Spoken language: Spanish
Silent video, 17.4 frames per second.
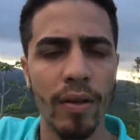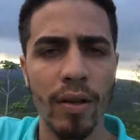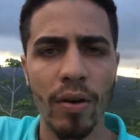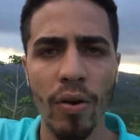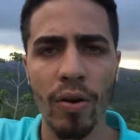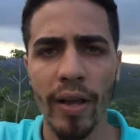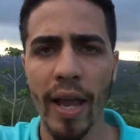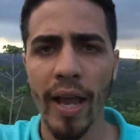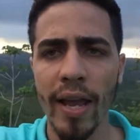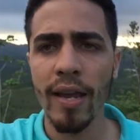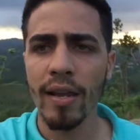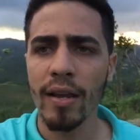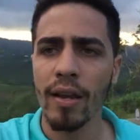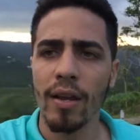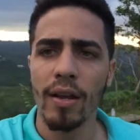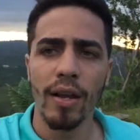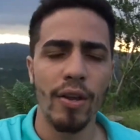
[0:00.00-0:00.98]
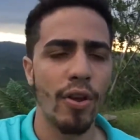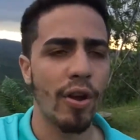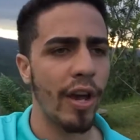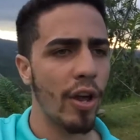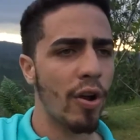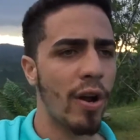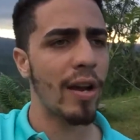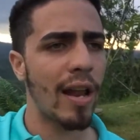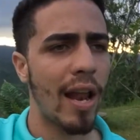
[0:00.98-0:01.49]
¿Ok? Y yo
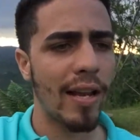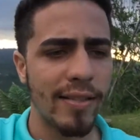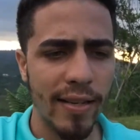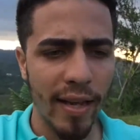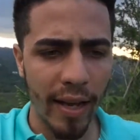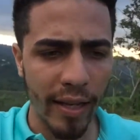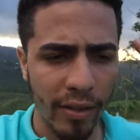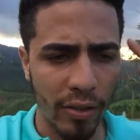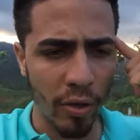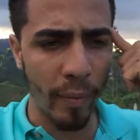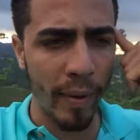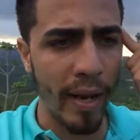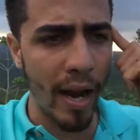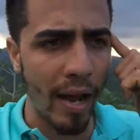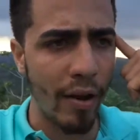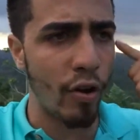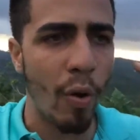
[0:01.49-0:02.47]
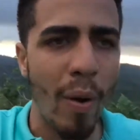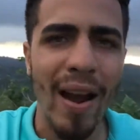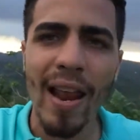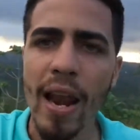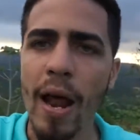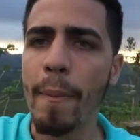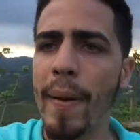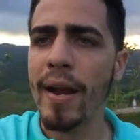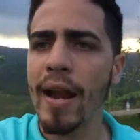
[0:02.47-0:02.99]
quiero que analice esto. Mira, no vale
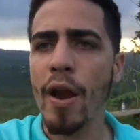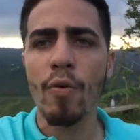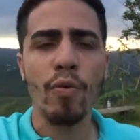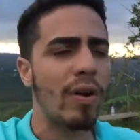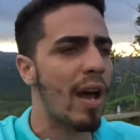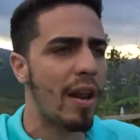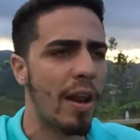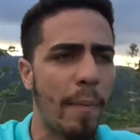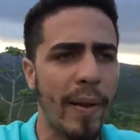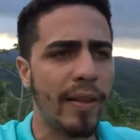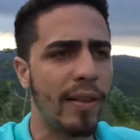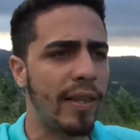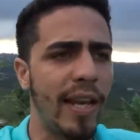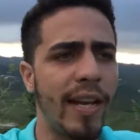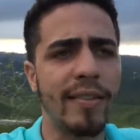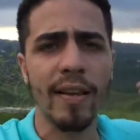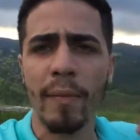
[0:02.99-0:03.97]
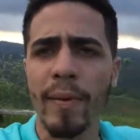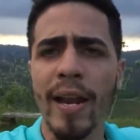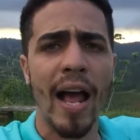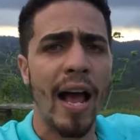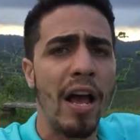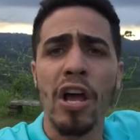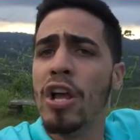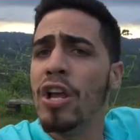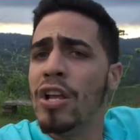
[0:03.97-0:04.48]
la pena nunca arrepentirse.
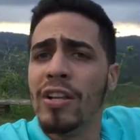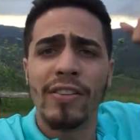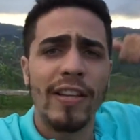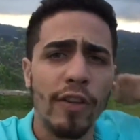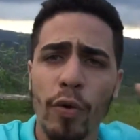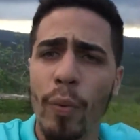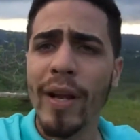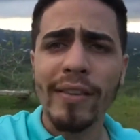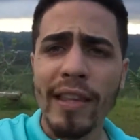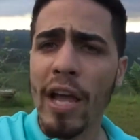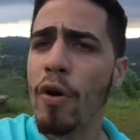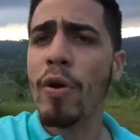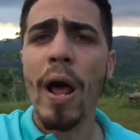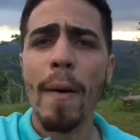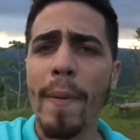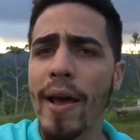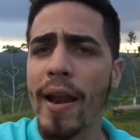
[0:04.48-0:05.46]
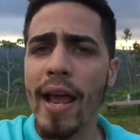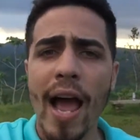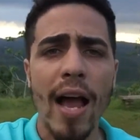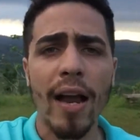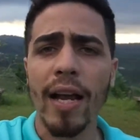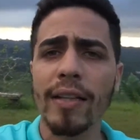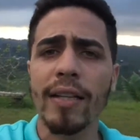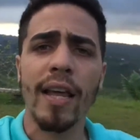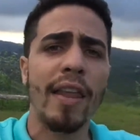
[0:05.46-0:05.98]
Mira, si tuviste una
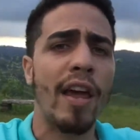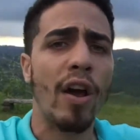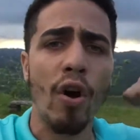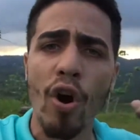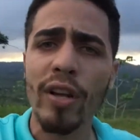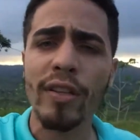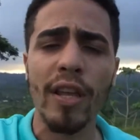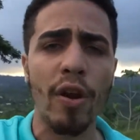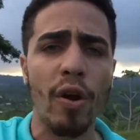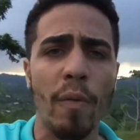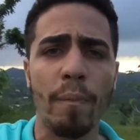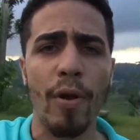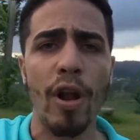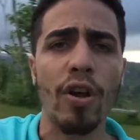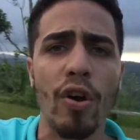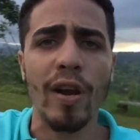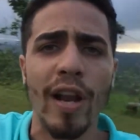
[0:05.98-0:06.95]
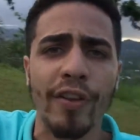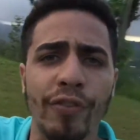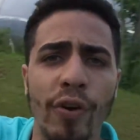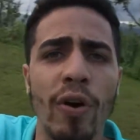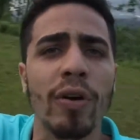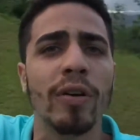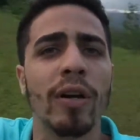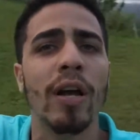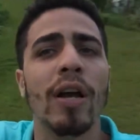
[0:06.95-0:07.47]
pareja que te dejó y te rompió el
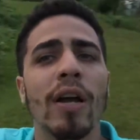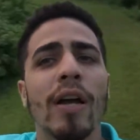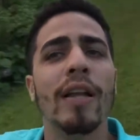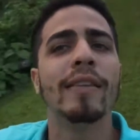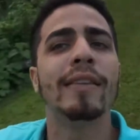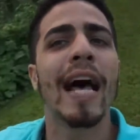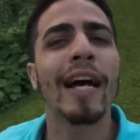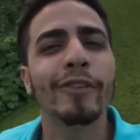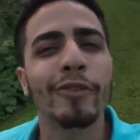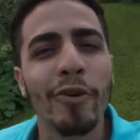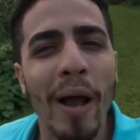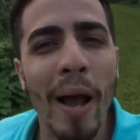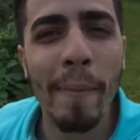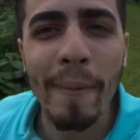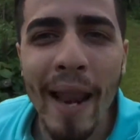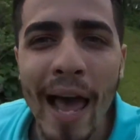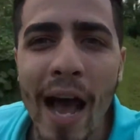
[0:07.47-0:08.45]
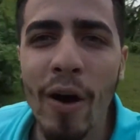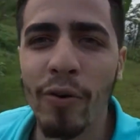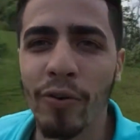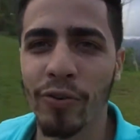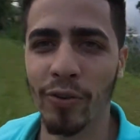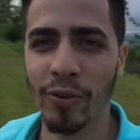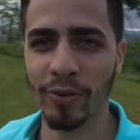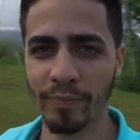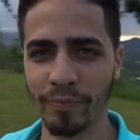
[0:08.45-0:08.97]
corazón, date un
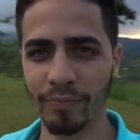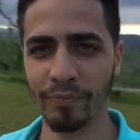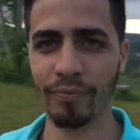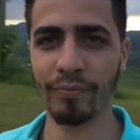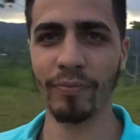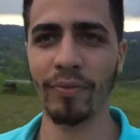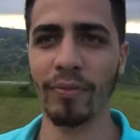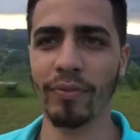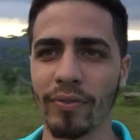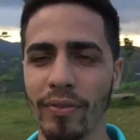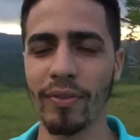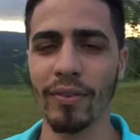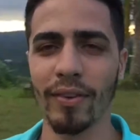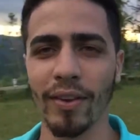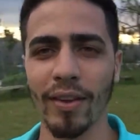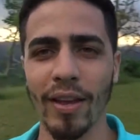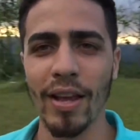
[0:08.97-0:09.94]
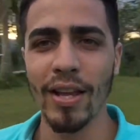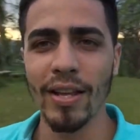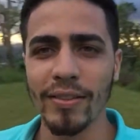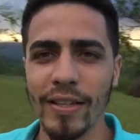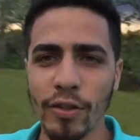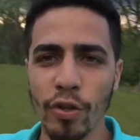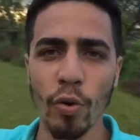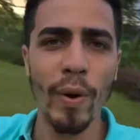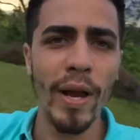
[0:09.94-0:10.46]
aplauso.
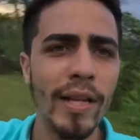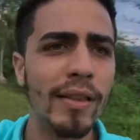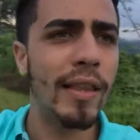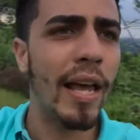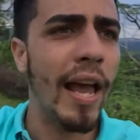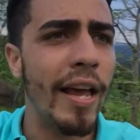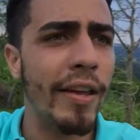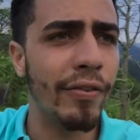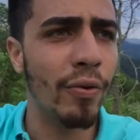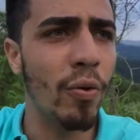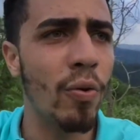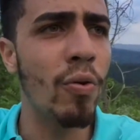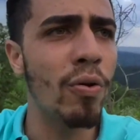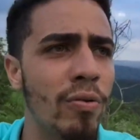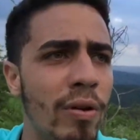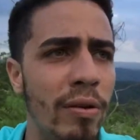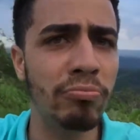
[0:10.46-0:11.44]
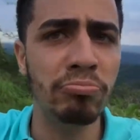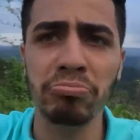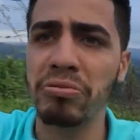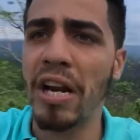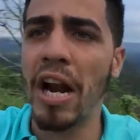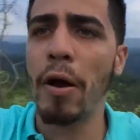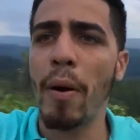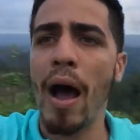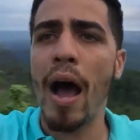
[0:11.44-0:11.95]
Si tuviste un
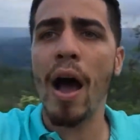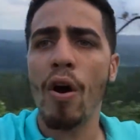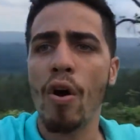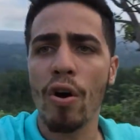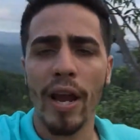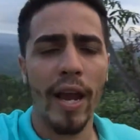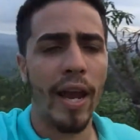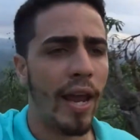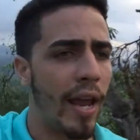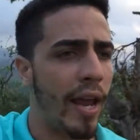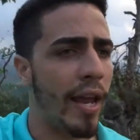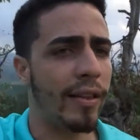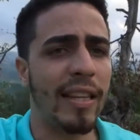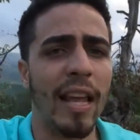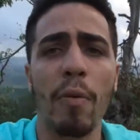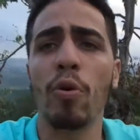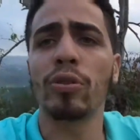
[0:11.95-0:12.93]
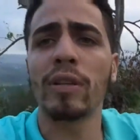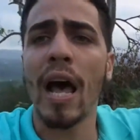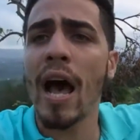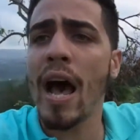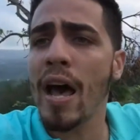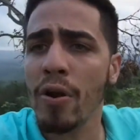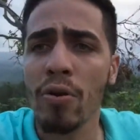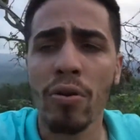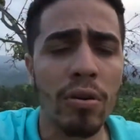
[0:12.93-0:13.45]
trabajo que te
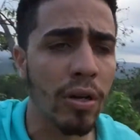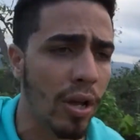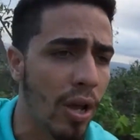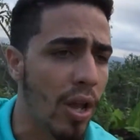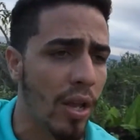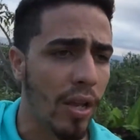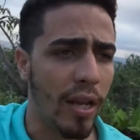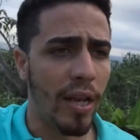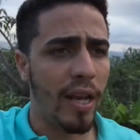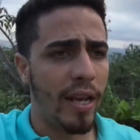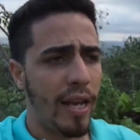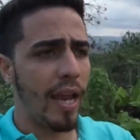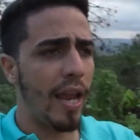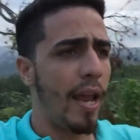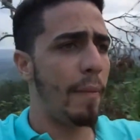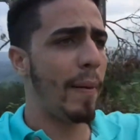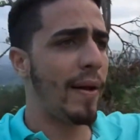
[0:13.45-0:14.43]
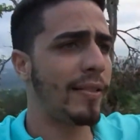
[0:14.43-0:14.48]
votaron y que